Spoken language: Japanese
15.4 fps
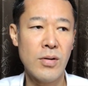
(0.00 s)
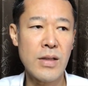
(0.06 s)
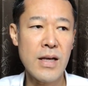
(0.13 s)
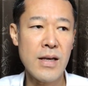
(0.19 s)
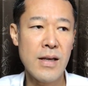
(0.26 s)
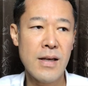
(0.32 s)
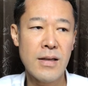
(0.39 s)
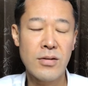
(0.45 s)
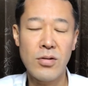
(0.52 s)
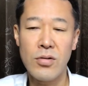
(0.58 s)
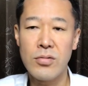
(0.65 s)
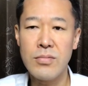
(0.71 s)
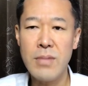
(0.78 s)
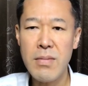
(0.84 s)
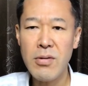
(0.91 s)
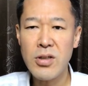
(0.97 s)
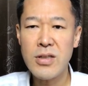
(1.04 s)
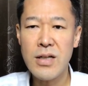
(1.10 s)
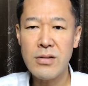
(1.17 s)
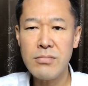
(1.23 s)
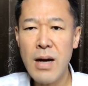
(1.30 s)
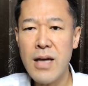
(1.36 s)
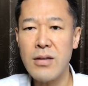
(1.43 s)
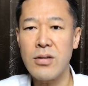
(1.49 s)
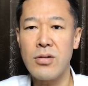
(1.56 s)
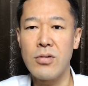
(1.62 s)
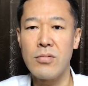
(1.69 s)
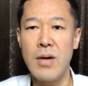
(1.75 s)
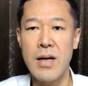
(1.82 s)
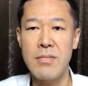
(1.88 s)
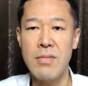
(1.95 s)
ほんで、その梅干しがうまいってい
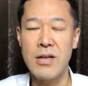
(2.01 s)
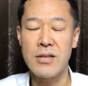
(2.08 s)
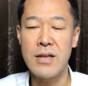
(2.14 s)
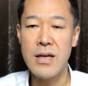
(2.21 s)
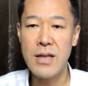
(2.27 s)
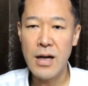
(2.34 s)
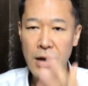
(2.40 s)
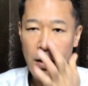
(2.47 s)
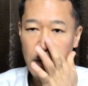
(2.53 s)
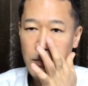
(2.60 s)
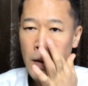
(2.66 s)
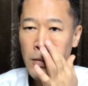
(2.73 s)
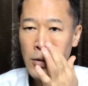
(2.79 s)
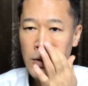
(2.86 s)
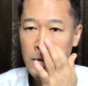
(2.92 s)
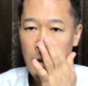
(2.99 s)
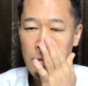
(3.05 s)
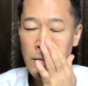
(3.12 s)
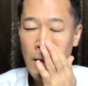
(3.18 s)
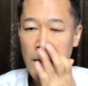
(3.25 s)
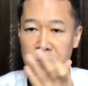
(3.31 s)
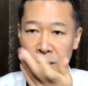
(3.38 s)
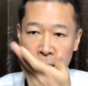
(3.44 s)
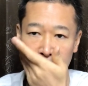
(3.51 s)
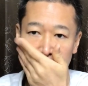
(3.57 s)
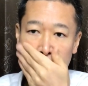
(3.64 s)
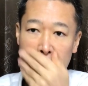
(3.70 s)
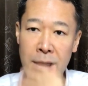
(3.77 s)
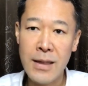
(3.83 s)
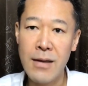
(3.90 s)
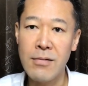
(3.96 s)
うのもありますね。なんか梅干しがうまくなっ
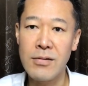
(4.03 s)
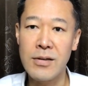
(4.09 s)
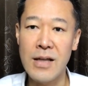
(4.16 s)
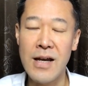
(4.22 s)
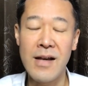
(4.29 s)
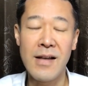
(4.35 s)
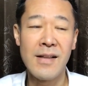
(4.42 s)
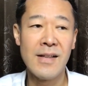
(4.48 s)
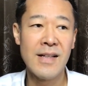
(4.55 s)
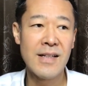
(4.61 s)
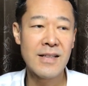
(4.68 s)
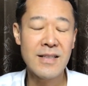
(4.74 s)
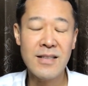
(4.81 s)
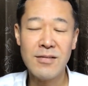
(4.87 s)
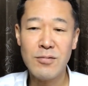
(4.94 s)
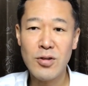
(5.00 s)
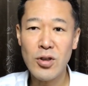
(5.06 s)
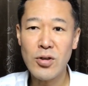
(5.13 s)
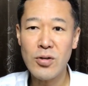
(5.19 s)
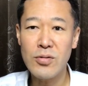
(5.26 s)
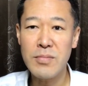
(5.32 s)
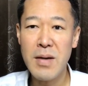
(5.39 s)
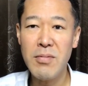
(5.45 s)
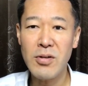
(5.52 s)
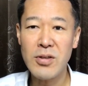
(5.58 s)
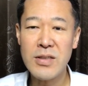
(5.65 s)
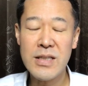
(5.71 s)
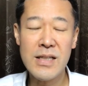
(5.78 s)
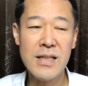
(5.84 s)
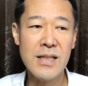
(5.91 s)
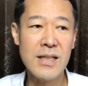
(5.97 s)
てきてるんで、ちょっと梅干
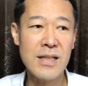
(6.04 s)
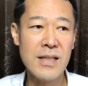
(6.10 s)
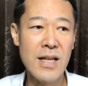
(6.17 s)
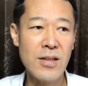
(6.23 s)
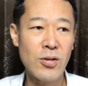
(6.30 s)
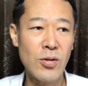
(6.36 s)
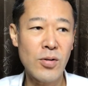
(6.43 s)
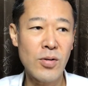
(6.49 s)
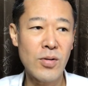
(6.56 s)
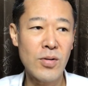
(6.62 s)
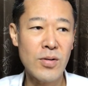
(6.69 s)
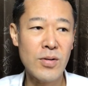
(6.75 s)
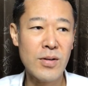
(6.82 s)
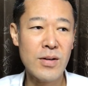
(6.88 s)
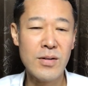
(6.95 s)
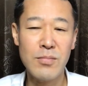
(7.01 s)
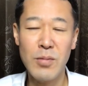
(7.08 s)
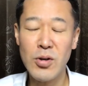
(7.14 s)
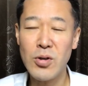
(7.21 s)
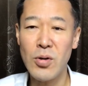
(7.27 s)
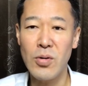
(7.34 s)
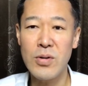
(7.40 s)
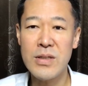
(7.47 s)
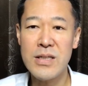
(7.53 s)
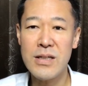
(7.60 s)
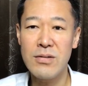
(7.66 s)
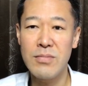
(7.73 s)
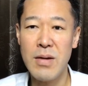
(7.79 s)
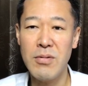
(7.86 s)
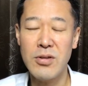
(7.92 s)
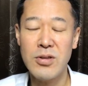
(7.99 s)
しでもっと美味しい
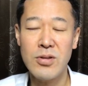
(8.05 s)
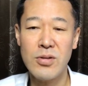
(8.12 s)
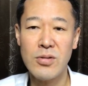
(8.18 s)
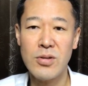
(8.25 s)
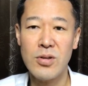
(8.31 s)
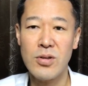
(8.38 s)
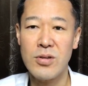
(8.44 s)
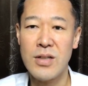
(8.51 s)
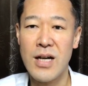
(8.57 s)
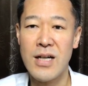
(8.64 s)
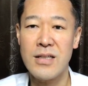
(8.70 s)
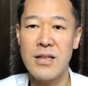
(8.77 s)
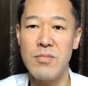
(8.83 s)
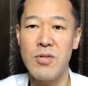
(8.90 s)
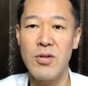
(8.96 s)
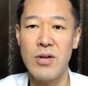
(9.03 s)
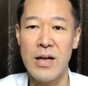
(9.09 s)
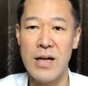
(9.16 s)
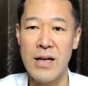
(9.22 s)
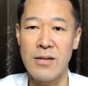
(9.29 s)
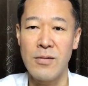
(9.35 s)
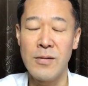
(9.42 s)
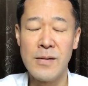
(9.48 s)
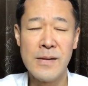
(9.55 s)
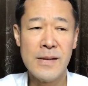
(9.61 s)
梅干しをちょっと探してみようかなと。